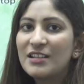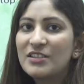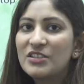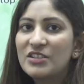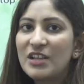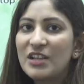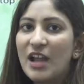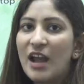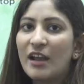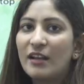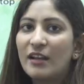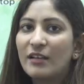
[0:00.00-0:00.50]

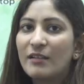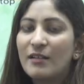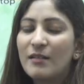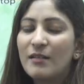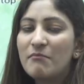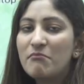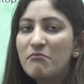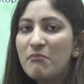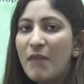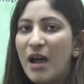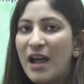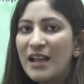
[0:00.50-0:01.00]
चार
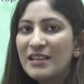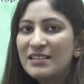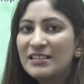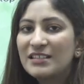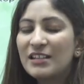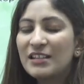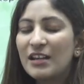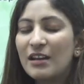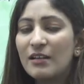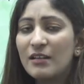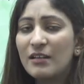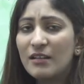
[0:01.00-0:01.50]

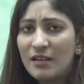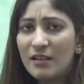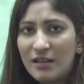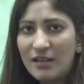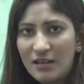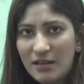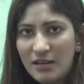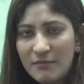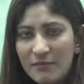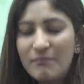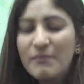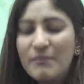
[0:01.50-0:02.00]
मास्ट
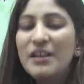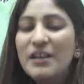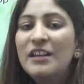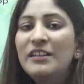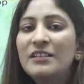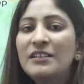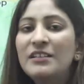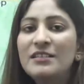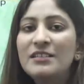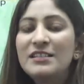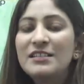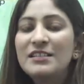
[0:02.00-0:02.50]

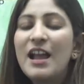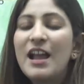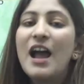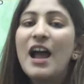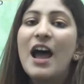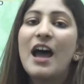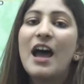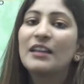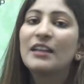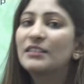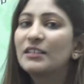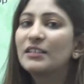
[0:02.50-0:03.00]
मिलिटेंट्स या
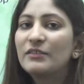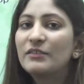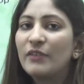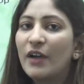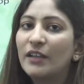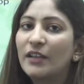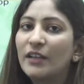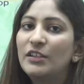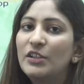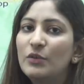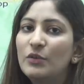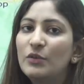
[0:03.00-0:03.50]

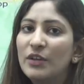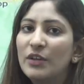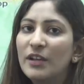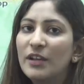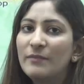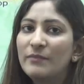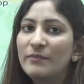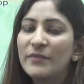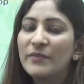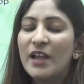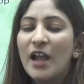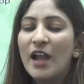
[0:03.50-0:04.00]
आतंकवादियों ने
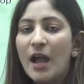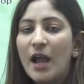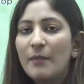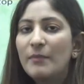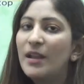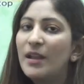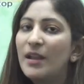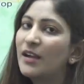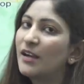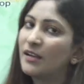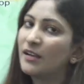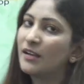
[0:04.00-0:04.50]

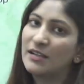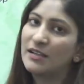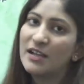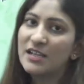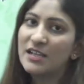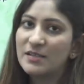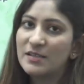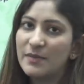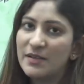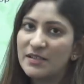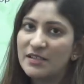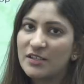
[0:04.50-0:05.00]
हमला कर दिया
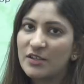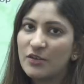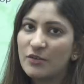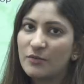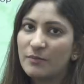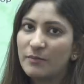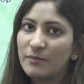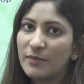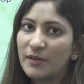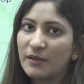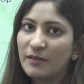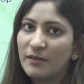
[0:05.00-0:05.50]
इस बस के
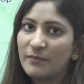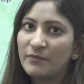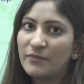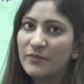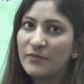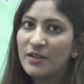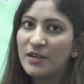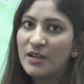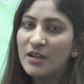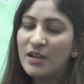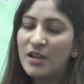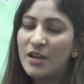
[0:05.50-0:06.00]
ऊपर
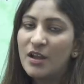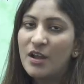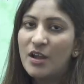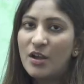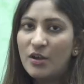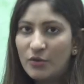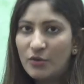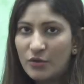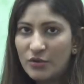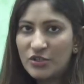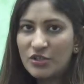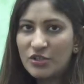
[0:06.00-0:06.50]

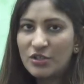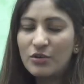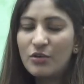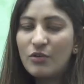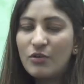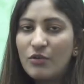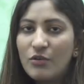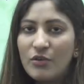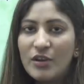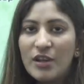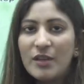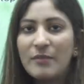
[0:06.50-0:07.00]
कुछ
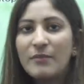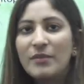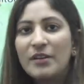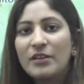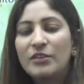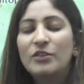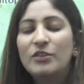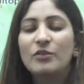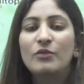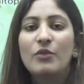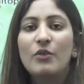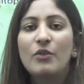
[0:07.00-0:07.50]
लोगों की
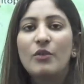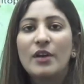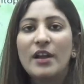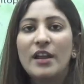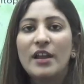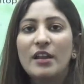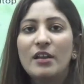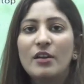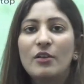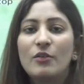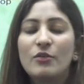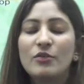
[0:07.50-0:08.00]
मृत्यु हो
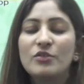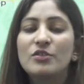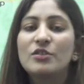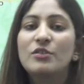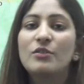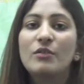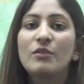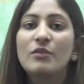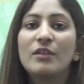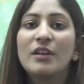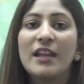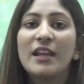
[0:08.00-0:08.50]
गई कुछ
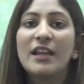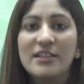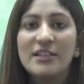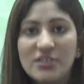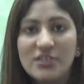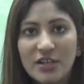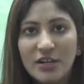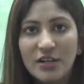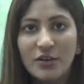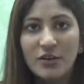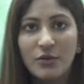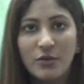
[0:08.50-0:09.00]
लोग
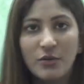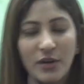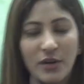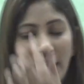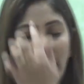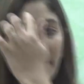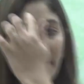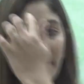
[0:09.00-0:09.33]
इंजर्ड हो गए